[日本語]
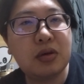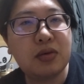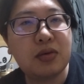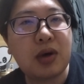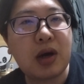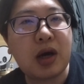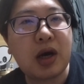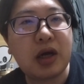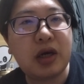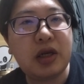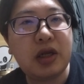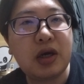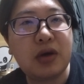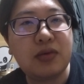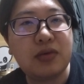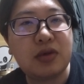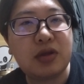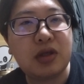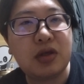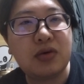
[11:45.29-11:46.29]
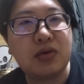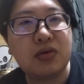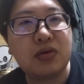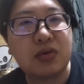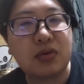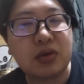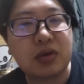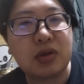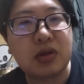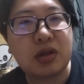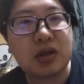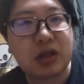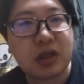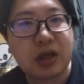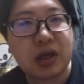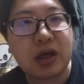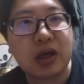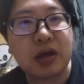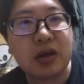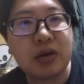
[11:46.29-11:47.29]
分かり合うっていうのっ
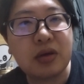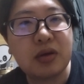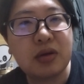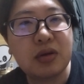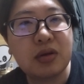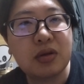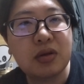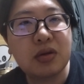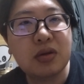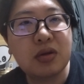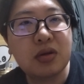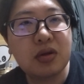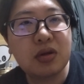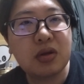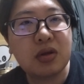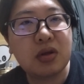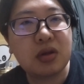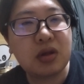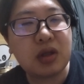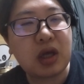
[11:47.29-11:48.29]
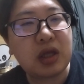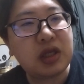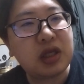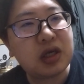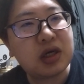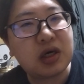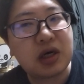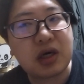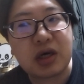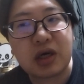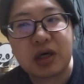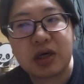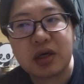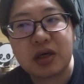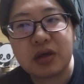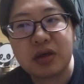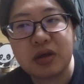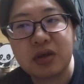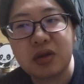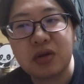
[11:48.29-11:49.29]
て、何か
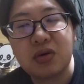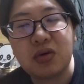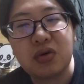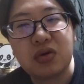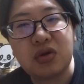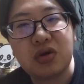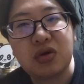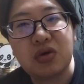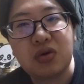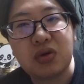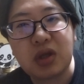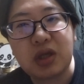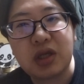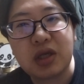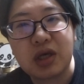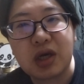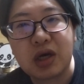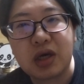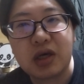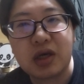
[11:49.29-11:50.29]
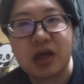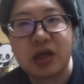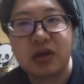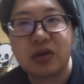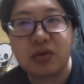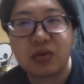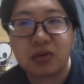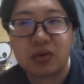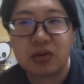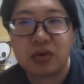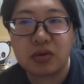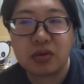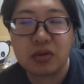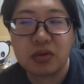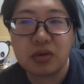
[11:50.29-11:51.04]
共通の何かがないと